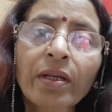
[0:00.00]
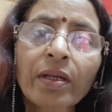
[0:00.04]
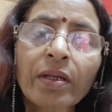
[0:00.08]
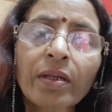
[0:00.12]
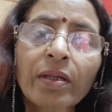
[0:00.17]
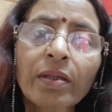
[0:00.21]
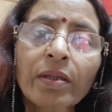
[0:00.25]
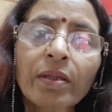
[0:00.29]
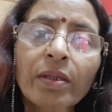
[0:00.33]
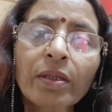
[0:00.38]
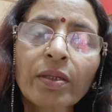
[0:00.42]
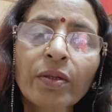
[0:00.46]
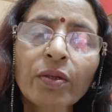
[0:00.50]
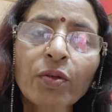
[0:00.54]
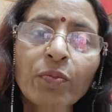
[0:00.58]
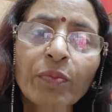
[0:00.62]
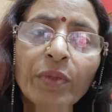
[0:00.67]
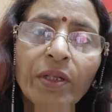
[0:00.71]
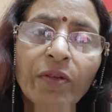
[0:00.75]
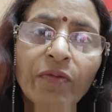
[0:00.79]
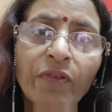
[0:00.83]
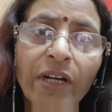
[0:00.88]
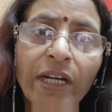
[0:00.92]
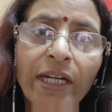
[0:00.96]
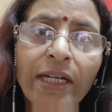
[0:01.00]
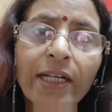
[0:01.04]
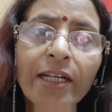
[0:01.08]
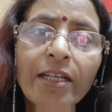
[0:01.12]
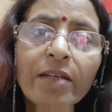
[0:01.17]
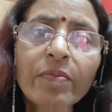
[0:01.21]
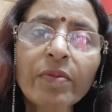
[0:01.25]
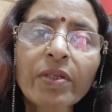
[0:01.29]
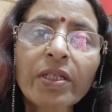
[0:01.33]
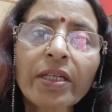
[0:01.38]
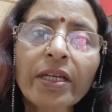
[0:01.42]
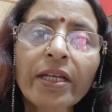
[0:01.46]
ह्यूमन
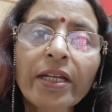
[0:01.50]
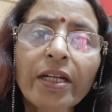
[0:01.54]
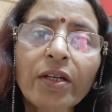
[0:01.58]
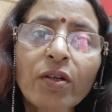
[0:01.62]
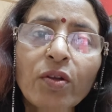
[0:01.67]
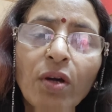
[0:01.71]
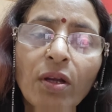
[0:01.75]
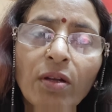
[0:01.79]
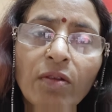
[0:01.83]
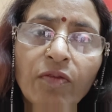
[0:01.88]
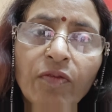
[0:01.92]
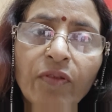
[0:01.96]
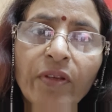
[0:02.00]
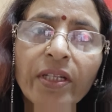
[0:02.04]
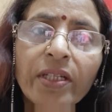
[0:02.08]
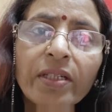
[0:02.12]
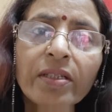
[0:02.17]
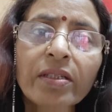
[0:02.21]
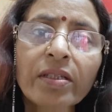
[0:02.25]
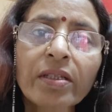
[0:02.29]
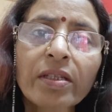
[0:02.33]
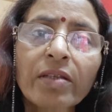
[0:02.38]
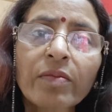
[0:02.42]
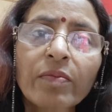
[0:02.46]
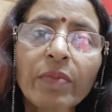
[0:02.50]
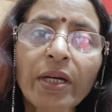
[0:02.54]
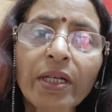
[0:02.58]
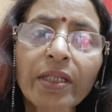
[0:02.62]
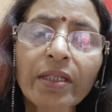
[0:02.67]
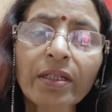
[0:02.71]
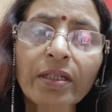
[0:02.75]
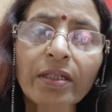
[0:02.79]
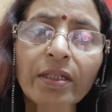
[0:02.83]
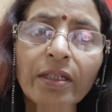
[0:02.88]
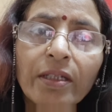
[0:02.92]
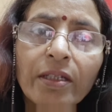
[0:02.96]
फ्रेंडली भी है डॉल्फिन की
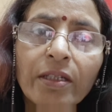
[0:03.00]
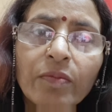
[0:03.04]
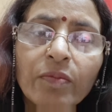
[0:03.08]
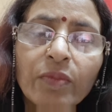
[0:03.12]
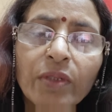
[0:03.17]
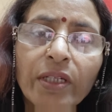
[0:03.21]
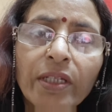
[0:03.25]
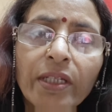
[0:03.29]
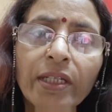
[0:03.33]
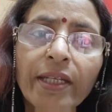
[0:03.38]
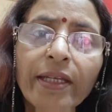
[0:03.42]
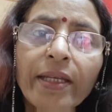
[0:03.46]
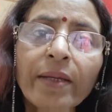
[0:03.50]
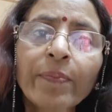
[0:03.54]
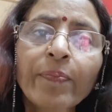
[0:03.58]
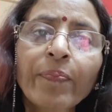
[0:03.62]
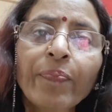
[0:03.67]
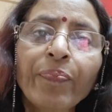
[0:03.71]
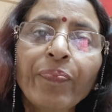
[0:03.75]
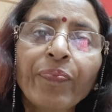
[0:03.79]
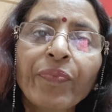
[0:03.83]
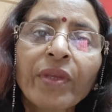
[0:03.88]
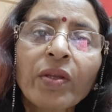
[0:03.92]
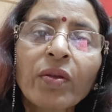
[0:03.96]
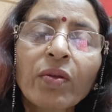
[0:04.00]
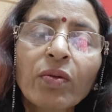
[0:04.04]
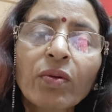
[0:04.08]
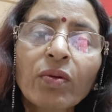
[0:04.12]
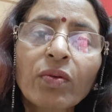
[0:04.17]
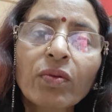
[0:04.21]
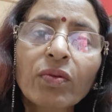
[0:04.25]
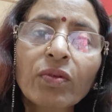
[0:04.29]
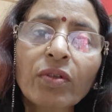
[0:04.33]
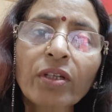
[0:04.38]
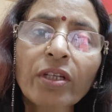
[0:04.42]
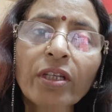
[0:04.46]
बात अगर हम कर लें तो
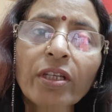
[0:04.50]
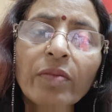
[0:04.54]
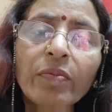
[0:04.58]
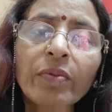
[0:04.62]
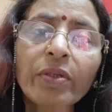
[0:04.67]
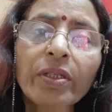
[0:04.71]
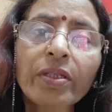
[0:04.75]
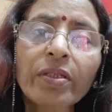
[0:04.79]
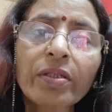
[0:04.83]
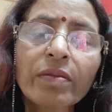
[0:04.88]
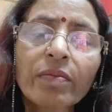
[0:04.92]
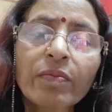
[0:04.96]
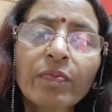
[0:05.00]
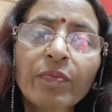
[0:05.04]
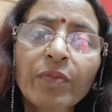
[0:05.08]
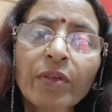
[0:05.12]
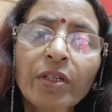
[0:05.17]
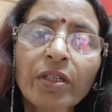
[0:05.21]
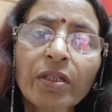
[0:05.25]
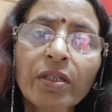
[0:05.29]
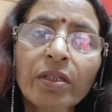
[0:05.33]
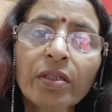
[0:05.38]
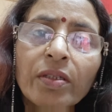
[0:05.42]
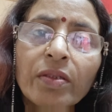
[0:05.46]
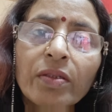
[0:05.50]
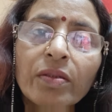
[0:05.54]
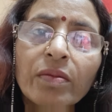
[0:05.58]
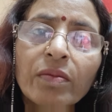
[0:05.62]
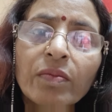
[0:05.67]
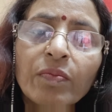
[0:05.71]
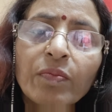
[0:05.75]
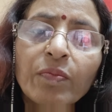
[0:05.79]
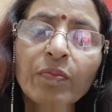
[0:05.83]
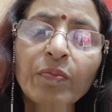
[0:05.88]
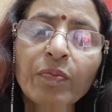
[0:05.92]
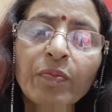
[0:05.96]
उनकी भी
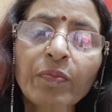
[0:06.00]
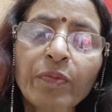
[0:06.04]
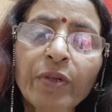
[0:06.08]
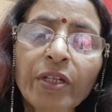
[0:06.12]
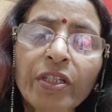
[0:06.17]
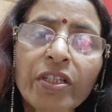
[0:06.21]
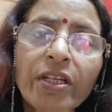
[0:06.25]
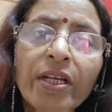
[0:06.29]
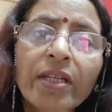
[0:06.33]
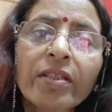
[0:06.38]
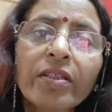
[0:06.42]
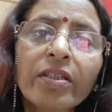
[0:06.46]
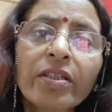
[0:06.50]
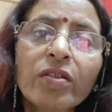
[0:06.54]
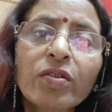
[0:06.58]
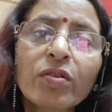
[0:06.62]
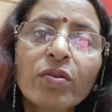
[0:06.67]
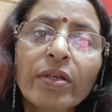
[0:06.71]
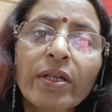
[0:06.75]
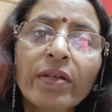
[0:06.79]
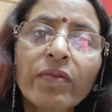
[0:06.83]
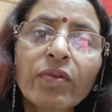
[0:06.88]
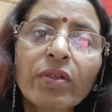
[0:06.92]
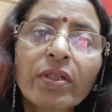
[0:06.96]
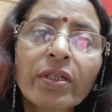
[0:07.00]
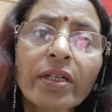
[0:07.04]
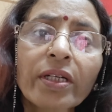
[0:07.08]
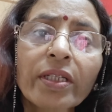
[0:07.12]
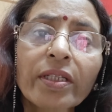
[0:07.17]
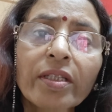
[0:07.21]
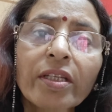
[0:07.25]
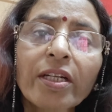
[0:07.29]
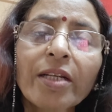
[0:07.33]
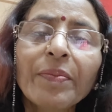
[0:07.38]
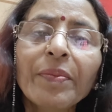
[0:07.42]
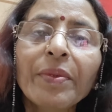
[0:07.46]
प्रजाति जो है वो
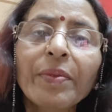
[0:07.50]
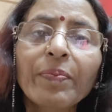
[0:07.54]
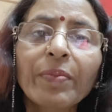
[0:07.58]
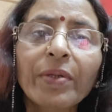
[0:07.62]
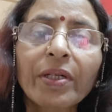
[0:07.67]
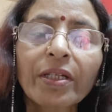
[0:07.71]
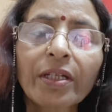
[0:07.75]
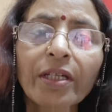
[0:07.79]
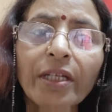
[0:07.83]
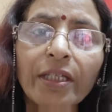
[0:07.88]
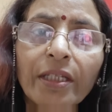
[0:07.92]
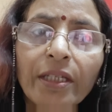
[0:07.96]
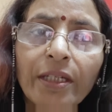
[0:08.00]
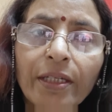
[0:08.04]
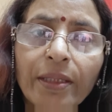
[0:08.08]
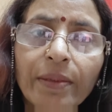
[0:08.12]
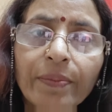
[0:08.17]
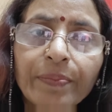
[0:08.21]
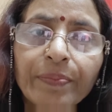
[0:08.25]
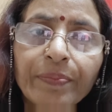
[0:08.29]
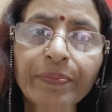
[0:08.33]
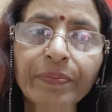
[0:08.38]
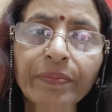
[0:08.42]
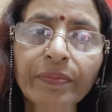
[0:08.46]
खतरे में पड़ गई है